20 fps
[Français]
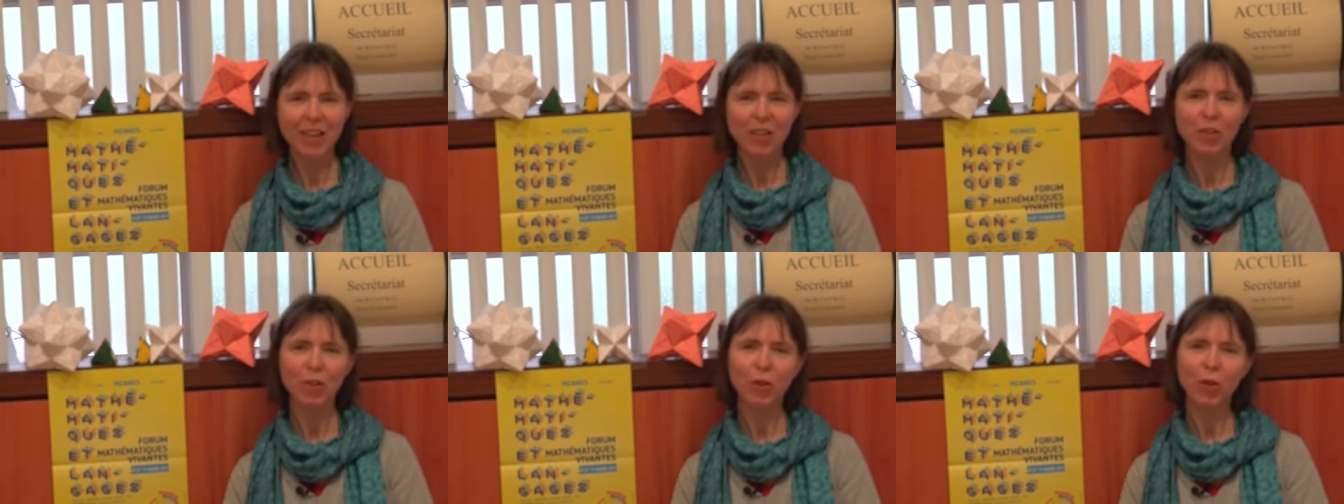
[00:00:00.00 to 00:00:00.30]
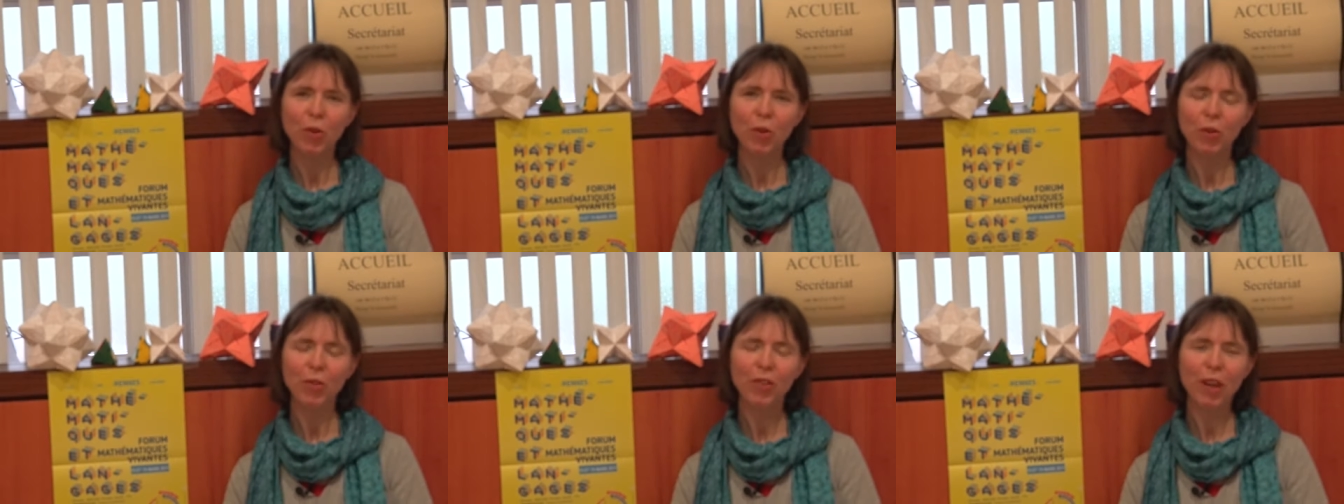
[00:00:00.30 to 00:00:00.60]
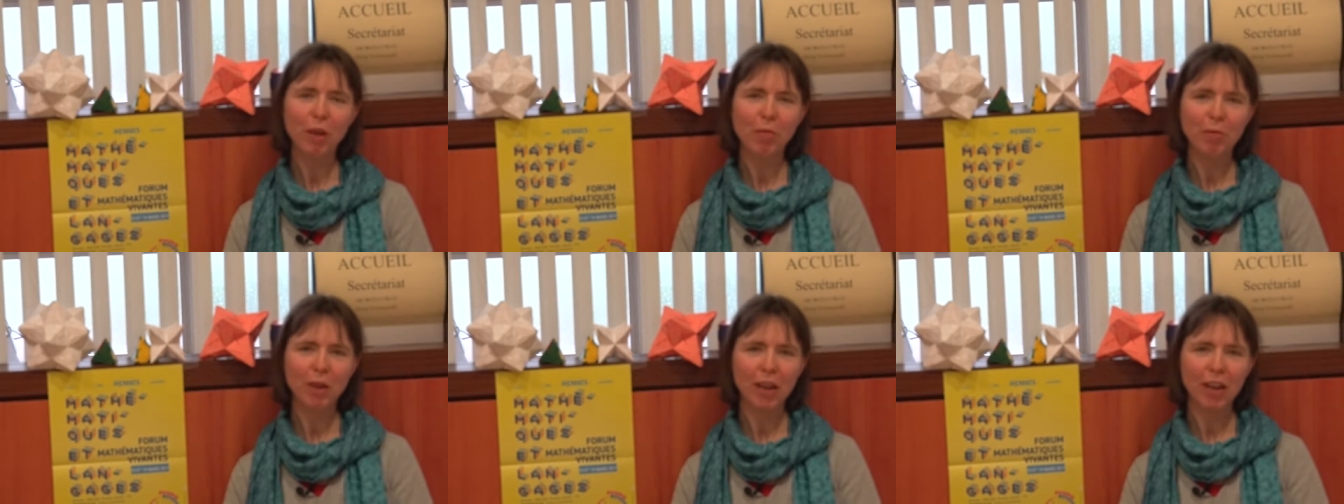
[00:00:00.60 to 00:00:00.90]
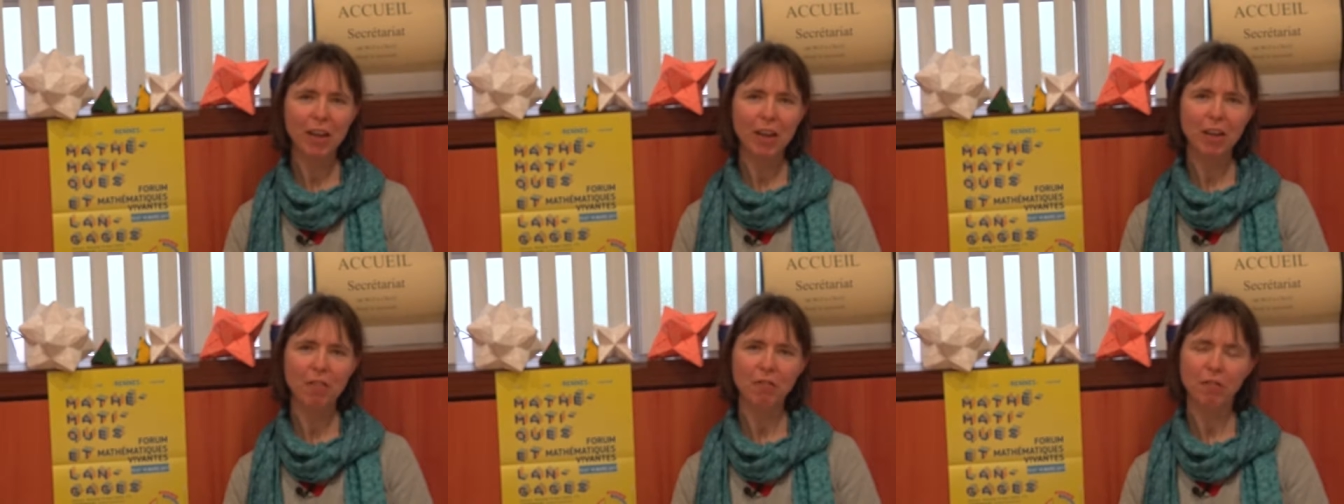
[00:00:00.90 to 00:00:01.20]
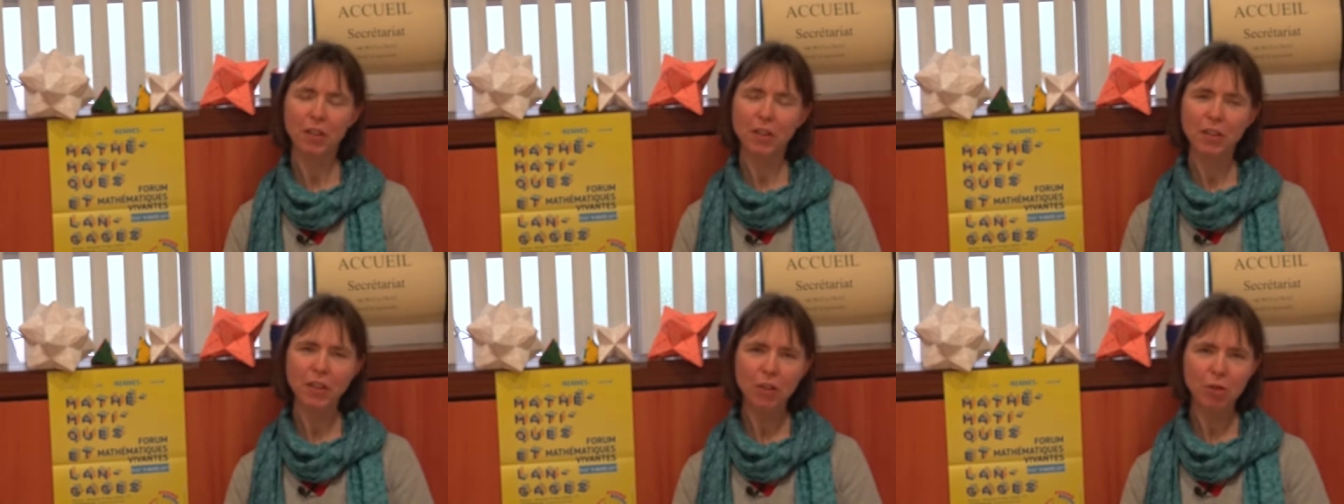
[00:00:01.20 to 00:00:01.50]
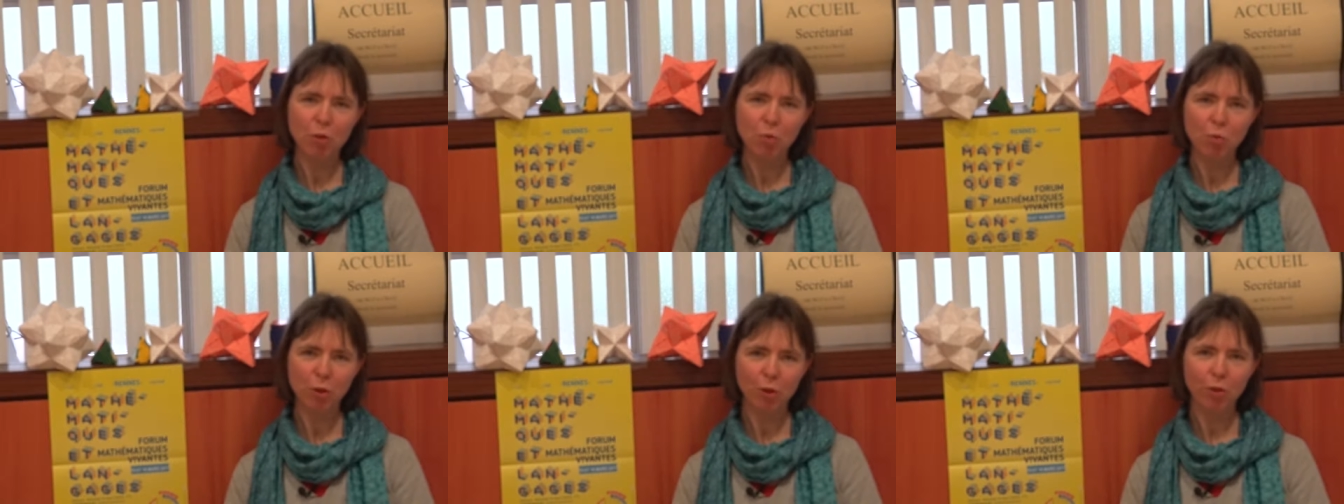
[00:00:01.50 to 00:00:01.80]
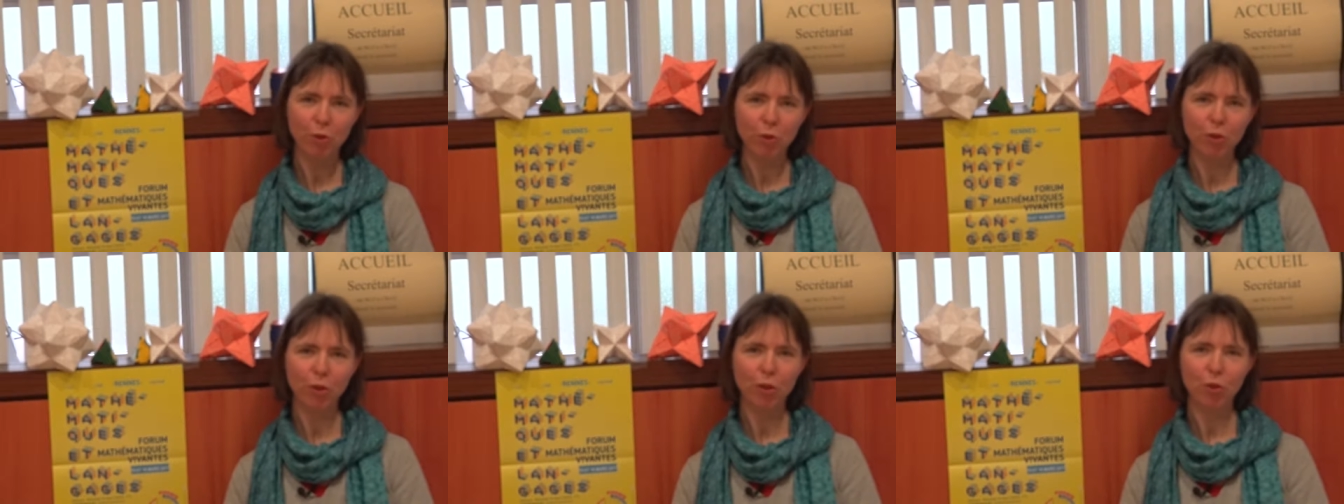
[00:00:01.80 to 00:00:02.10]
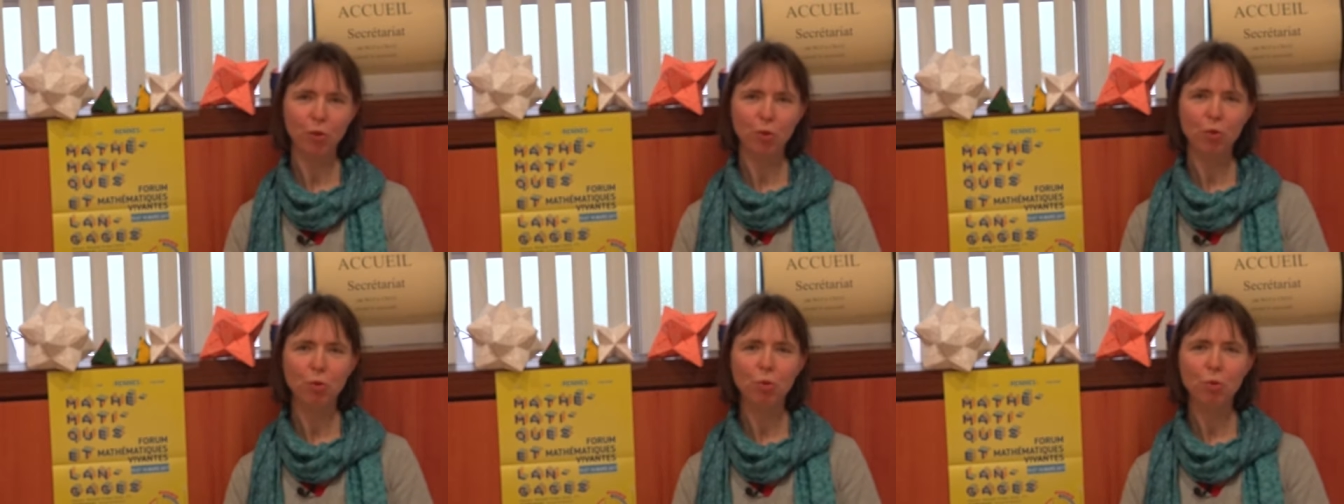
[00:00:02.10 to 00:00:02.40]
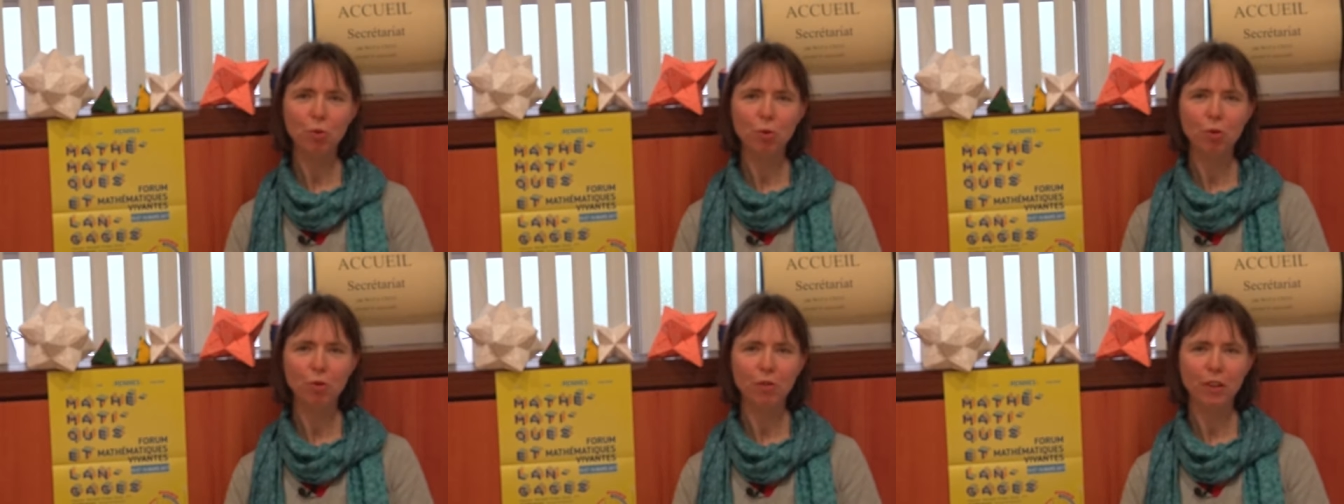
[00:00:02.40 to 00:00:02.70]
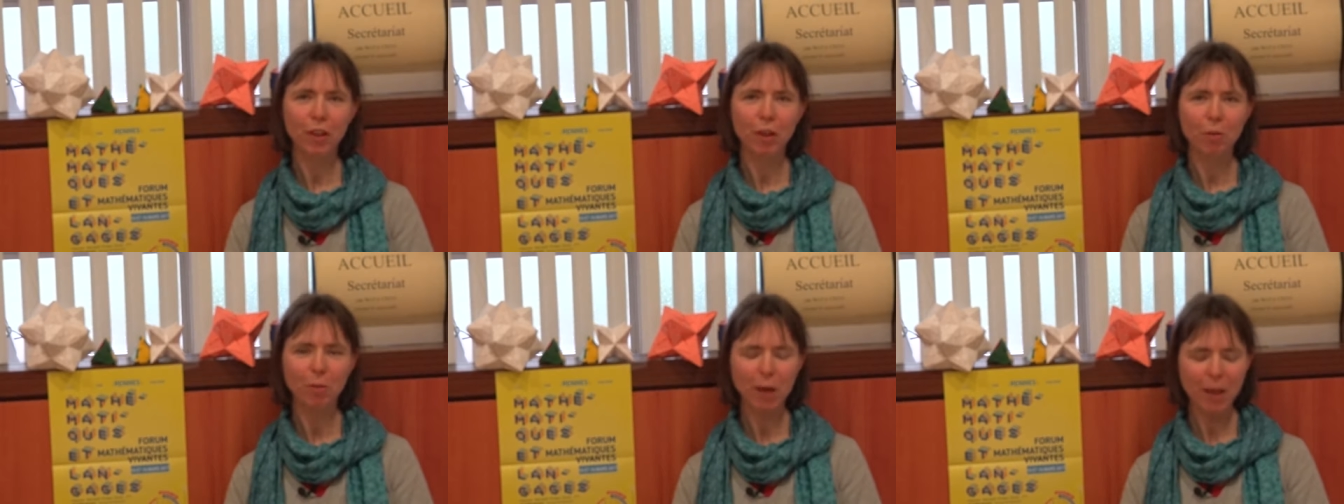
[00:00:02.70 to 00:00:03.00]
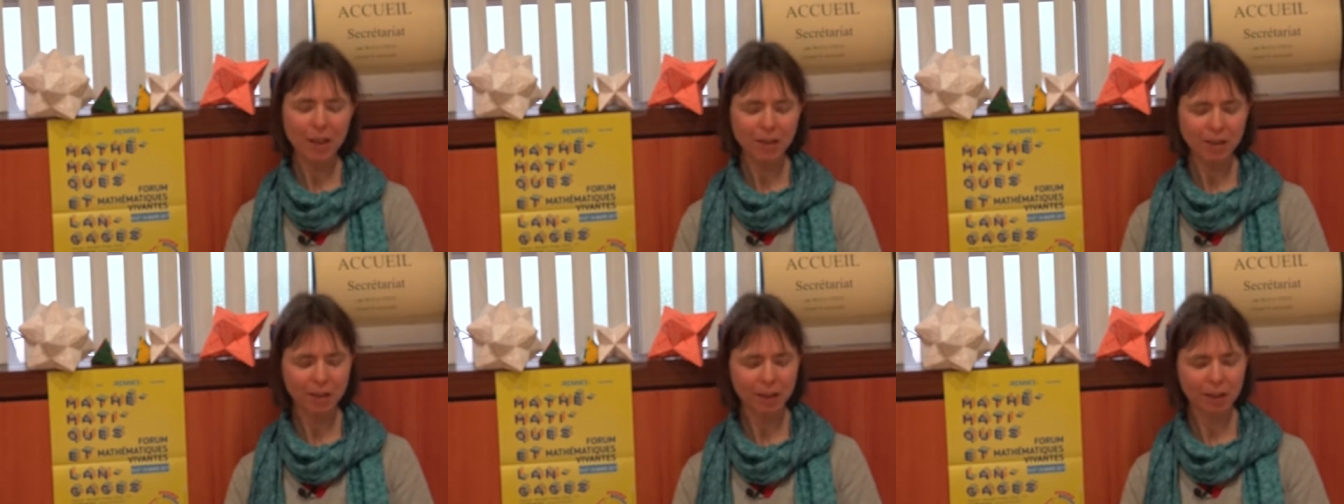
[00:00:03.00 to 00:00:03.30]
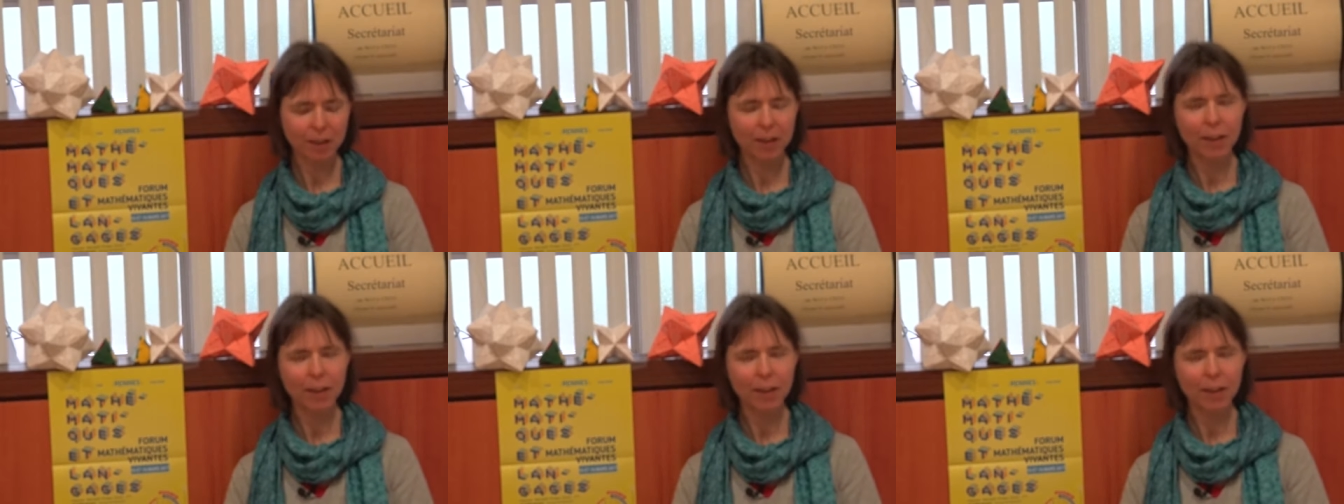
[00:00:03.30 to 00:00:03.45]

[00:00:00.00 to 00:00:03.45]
Non, on n'a pas fini depuis longtemps de tout trouver en maths.